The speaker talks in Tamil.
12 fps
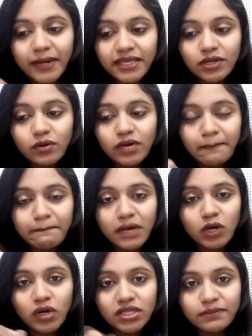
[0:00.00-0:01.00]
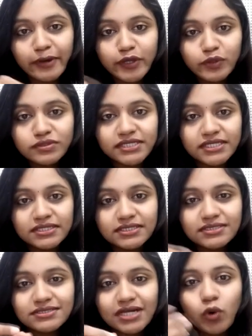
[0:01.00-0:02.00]
அந்த பையனோட அம்மாவும் அந்த
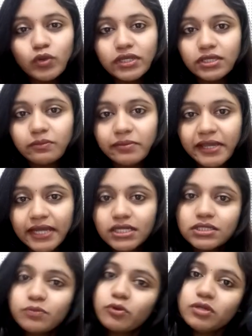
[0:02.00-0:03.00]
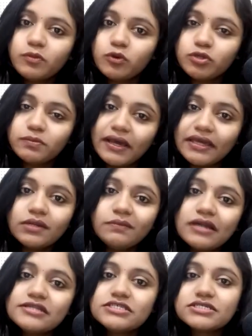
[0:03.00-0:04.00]
பையனும் சேர்ந்து டவுரி கேட்டு அந்த பொண்ணை போட்டு
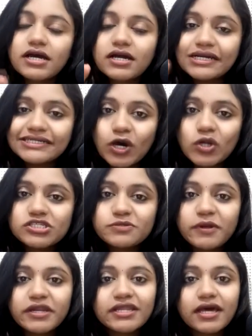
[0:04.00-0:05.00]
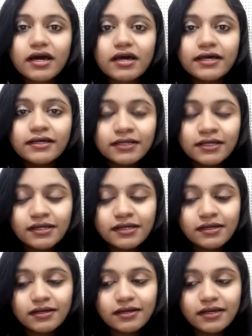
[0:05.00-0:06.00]
பயங்கரமாக அடிச்சிருக்காங்க டார்ச்சர் பண்ணியிருக்காங்க
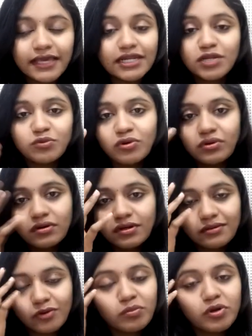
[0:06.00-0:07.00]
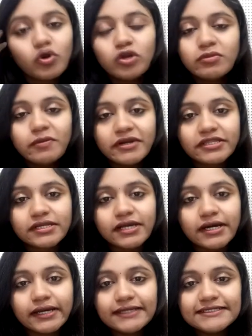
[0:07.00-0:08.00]
என்னென்னமோ ரொம்ப
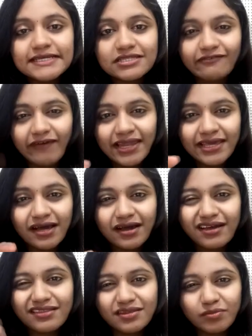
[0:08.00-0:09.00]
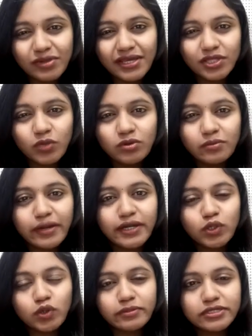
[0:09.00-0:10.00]
கொடுமைப்படுத்தியிருக்காங்க சரி இது வேலைக்கு ஆகாது இந்த பிள்ளை ஏதோ
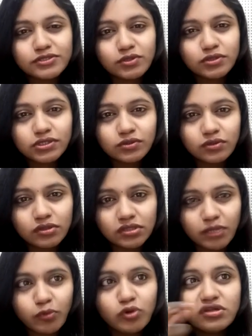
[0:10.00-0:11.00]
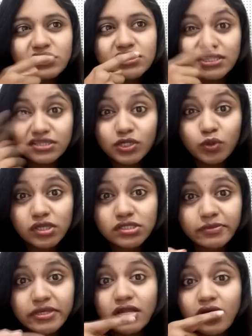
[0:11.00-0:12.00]
ஒன்று பண்ணிடணும் அப்படின்னு சொல்லிட்டு அந்த பொண்ணு
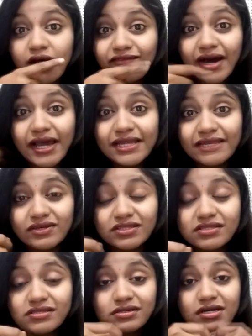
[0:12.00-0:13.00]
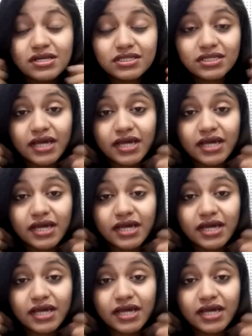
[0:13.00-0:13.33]
கத்தக்கூடாது அப்படிங்கிறதுக்காக வாயில் வந்து